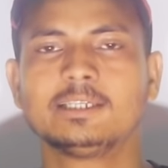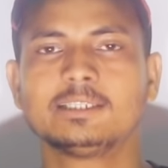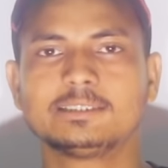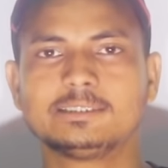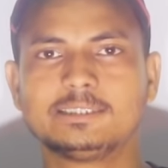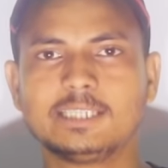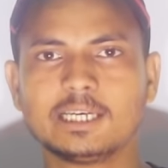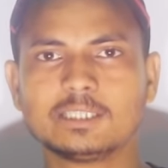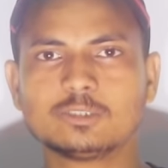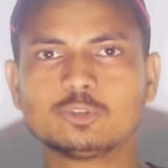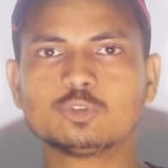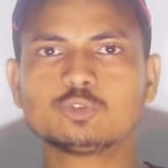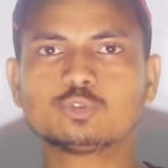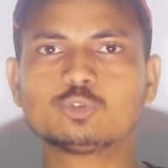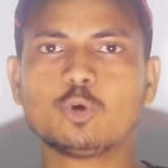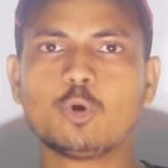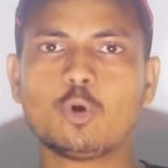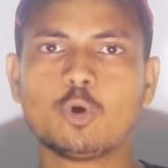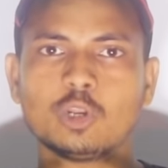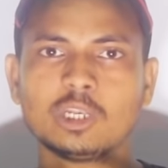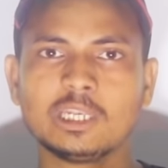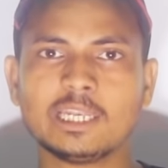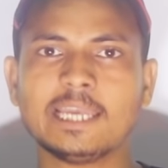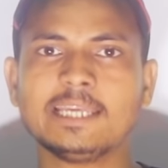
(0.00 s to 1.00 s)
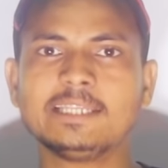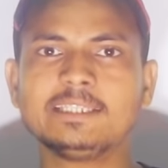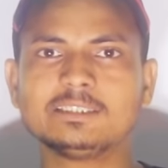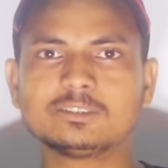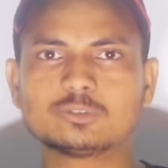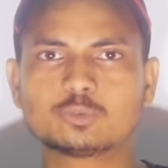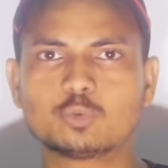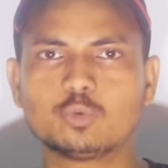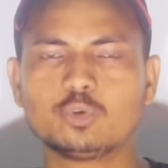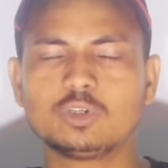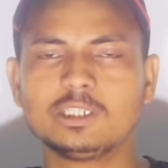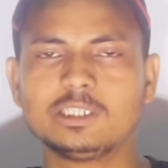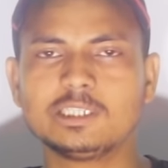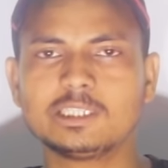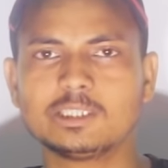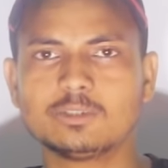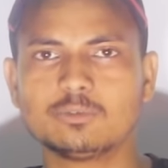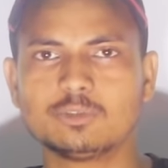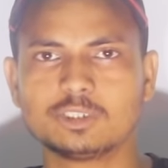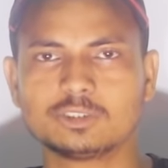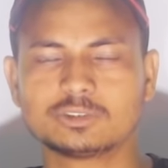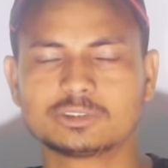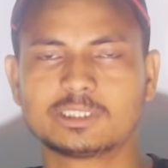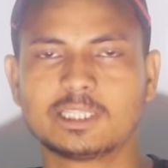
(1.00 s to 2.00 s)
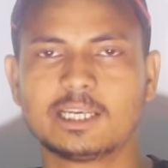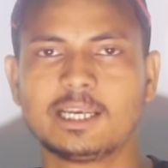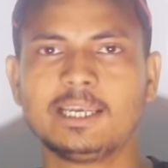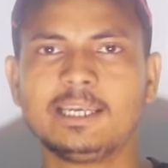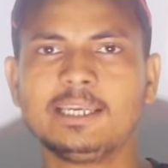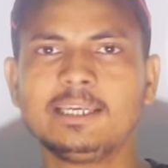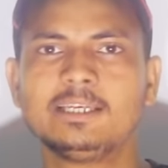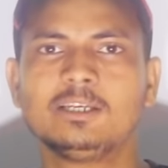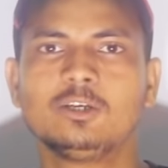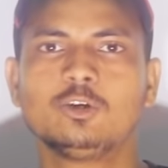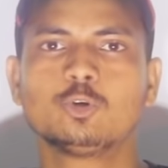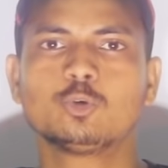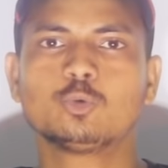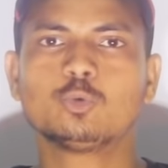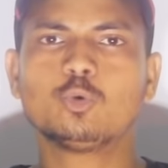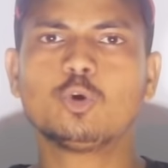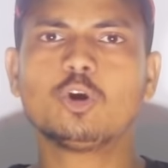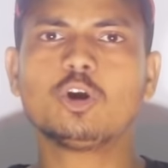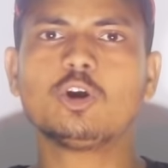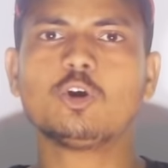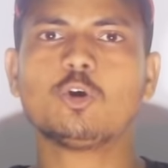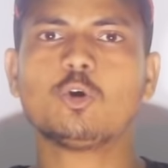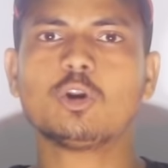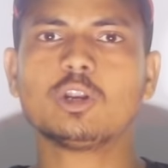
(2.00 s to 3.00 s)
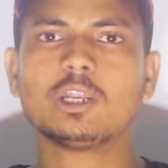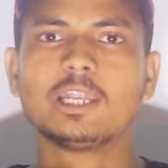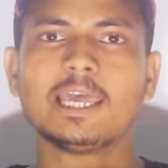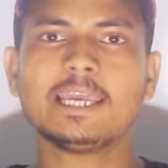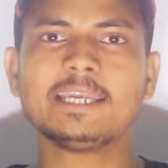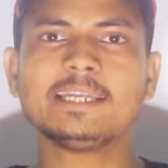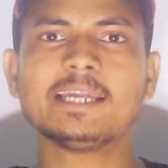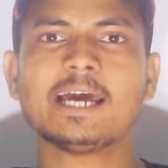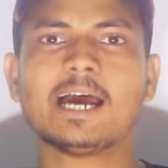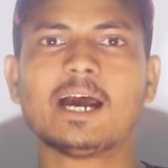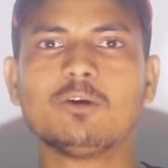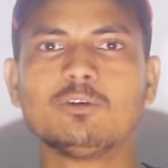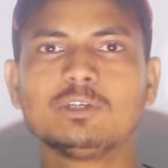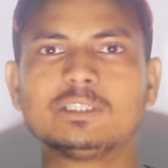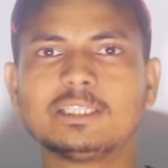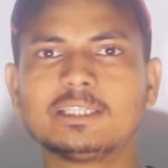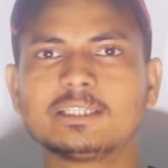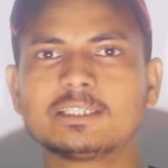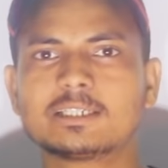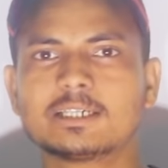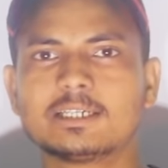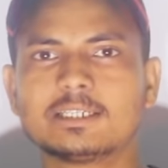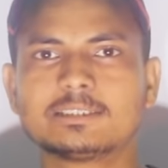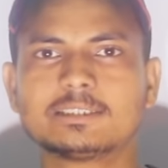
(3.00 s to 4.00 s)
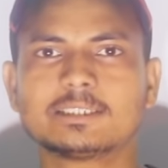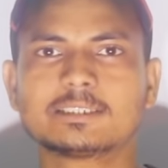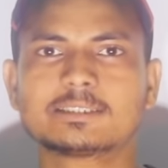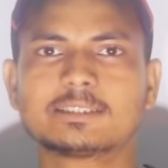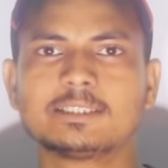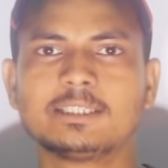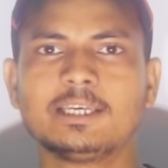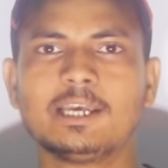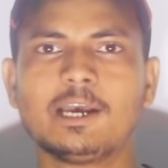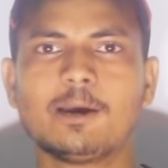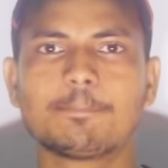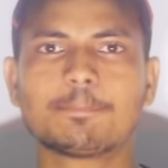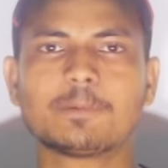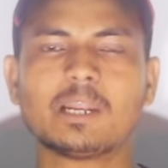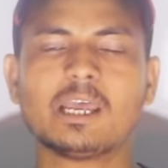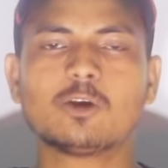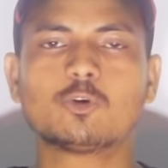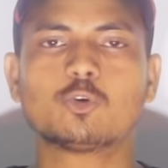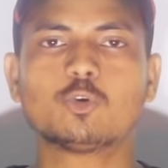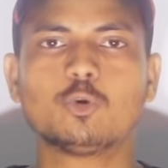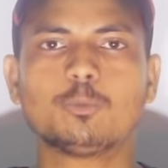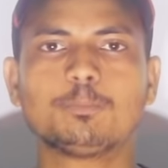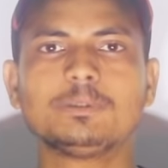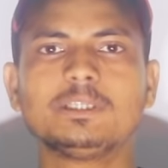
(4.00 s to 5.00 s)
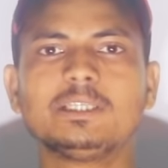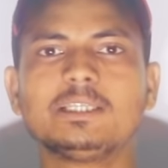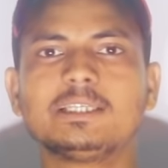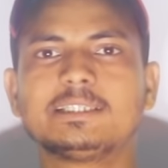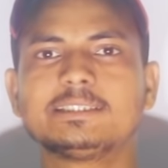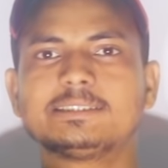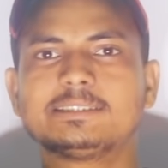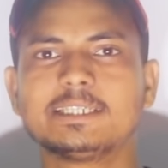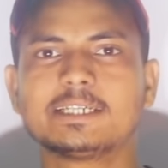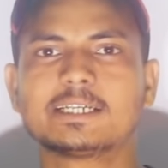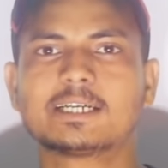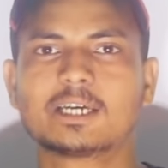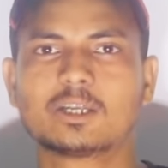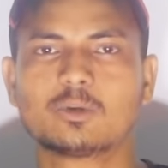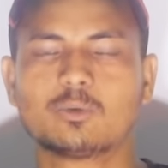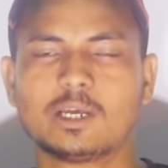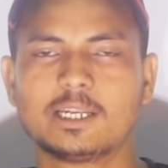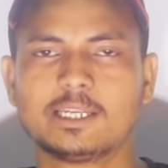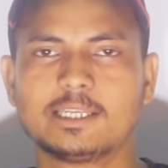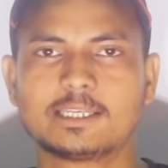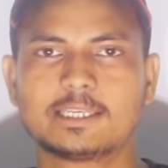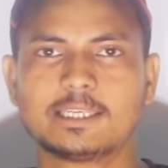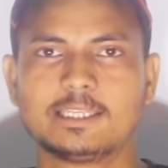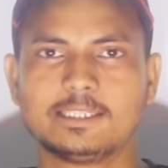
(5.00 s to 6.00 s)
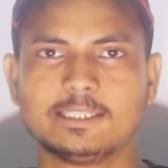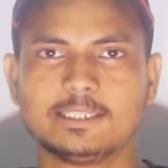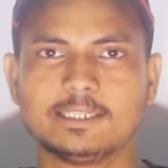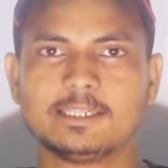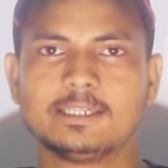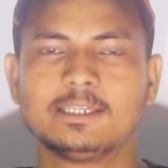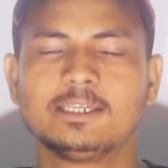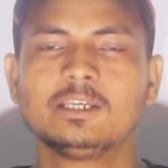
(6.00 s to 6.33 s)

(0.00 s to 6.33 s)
जी हाँ दोस्तों ऑनलाइन ऑनलाइन स्क्रूटनी की व्यवस्था है वो ऑनलाइन आवेदन कर सकते हैं अपना कॉपी रीचेक करवाने के लिए